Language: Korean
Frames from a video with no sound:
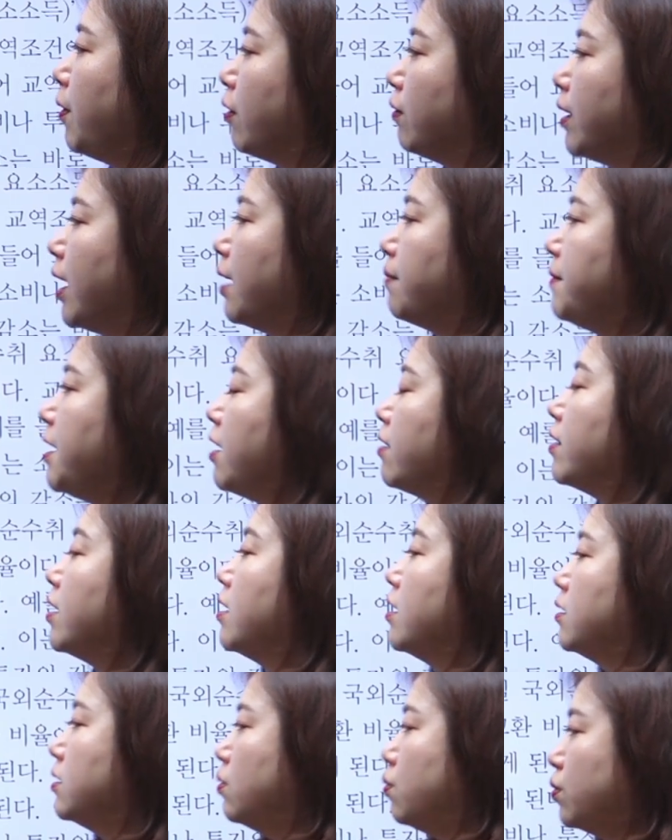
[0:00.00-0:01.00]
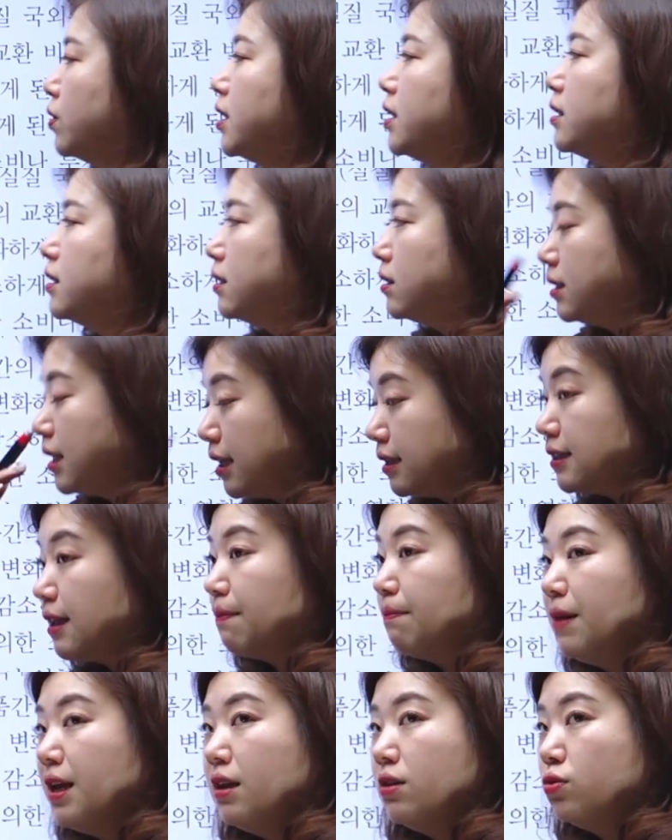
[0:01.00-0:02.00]
변화하면
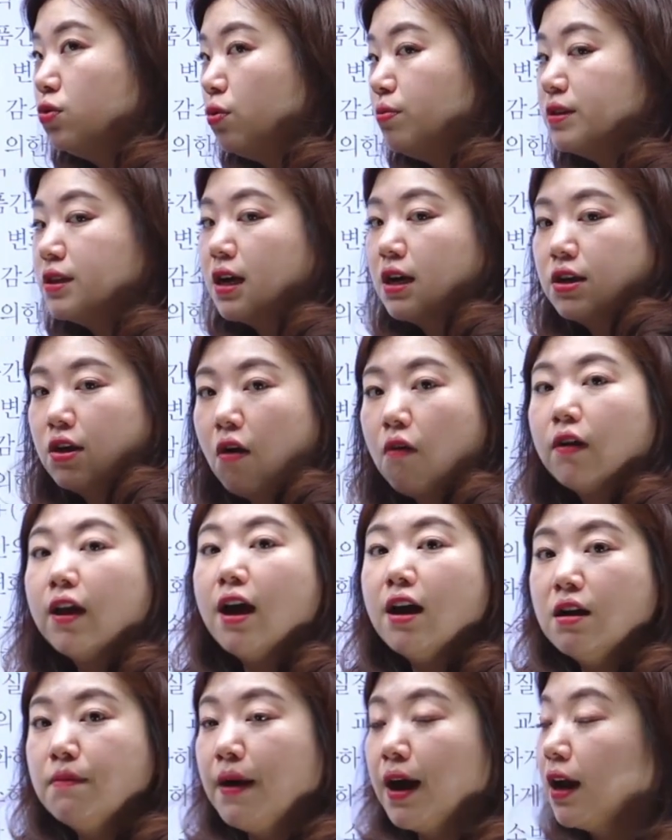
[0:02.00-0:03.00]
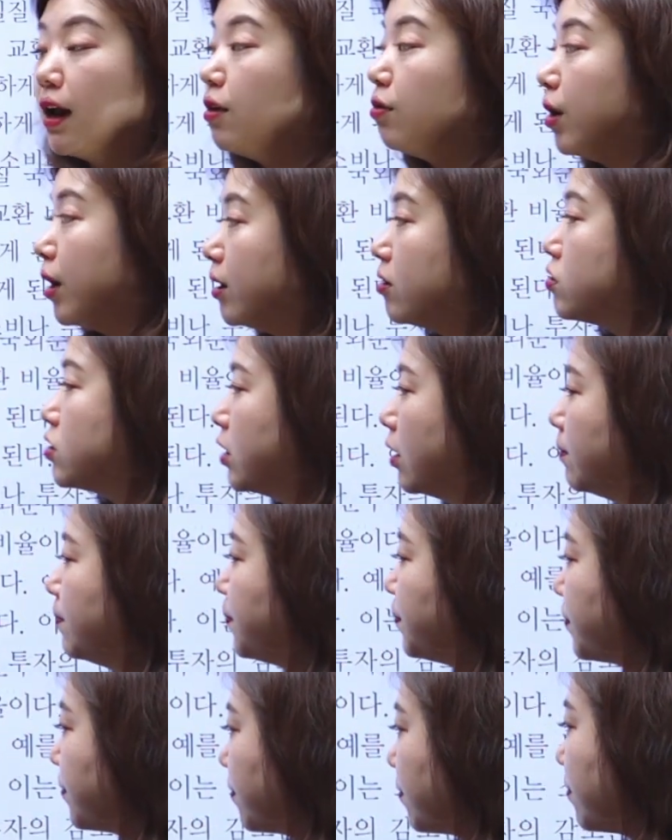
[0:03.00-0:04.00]
생산 및 소비자가 영향을 받게 되겠죠.
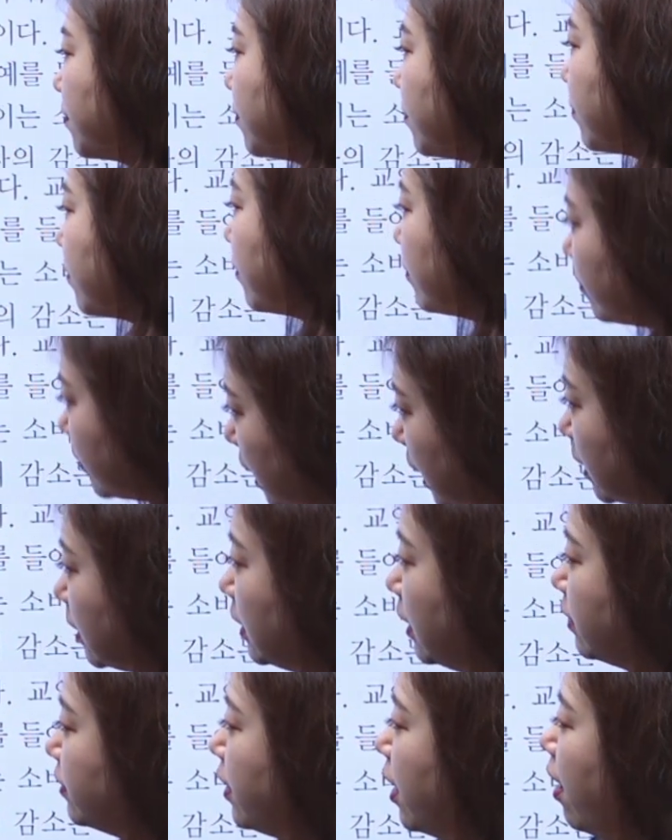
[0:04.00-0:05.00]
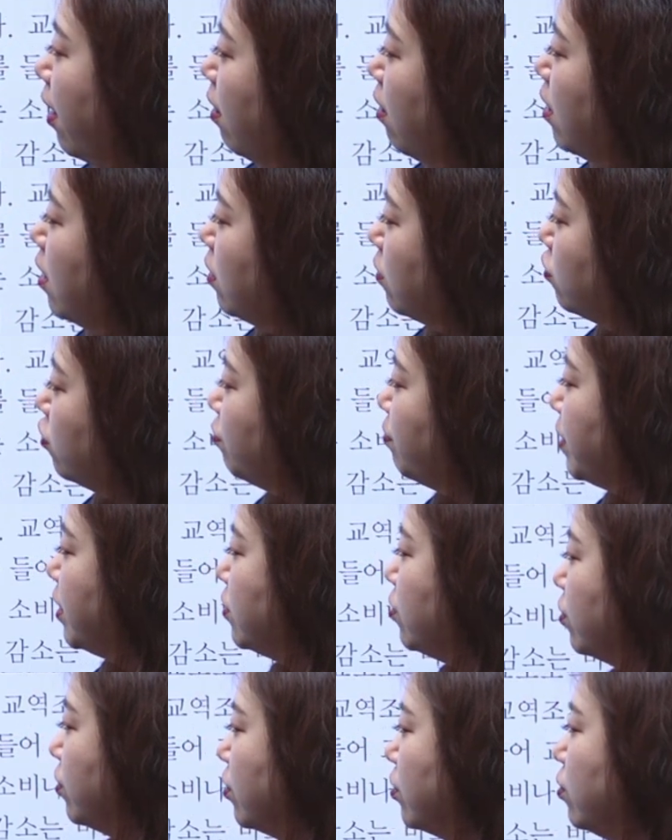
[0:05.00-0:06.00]
그래서
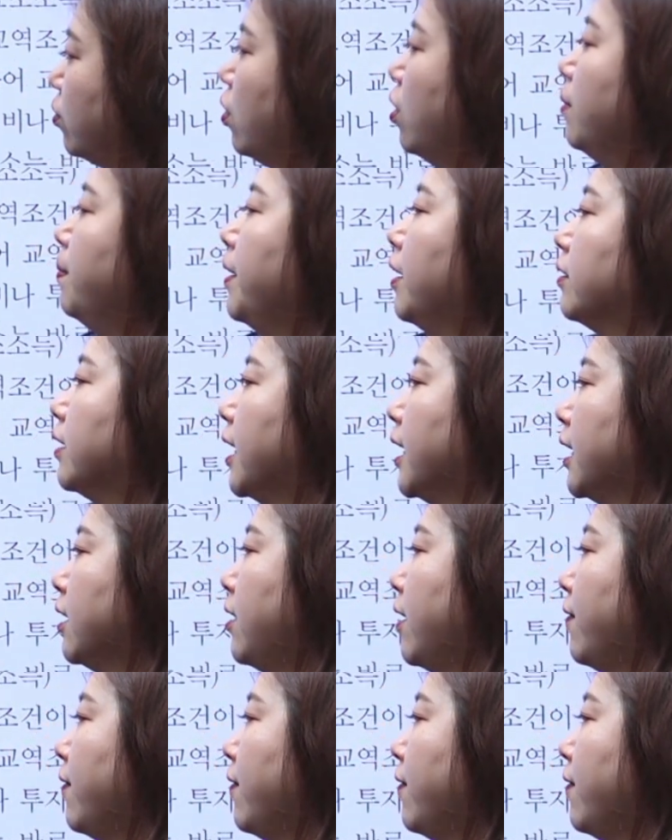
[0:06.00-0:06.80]
국민소득도 변하게